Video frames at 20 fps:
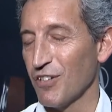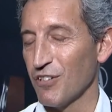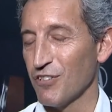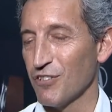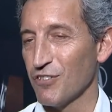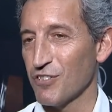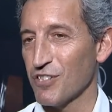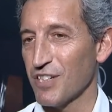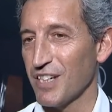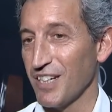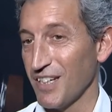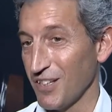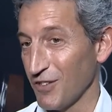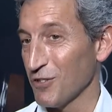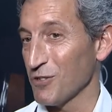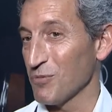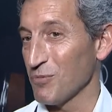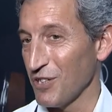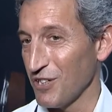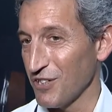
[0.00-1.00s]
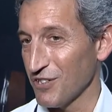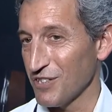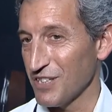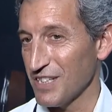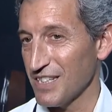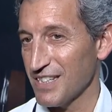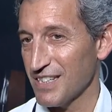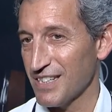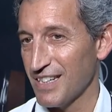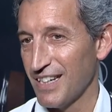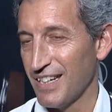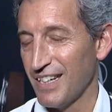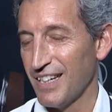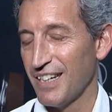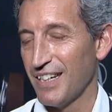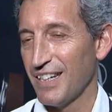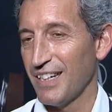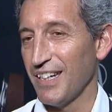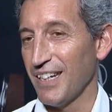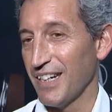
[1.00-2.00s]
a los 500 millones
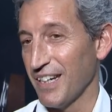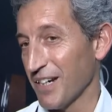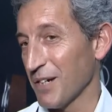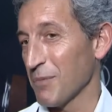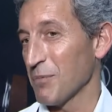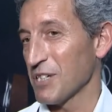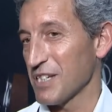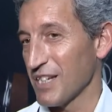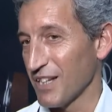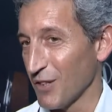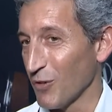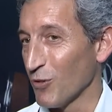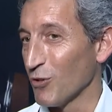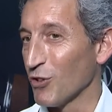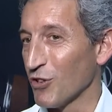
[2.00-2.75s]
y que representa un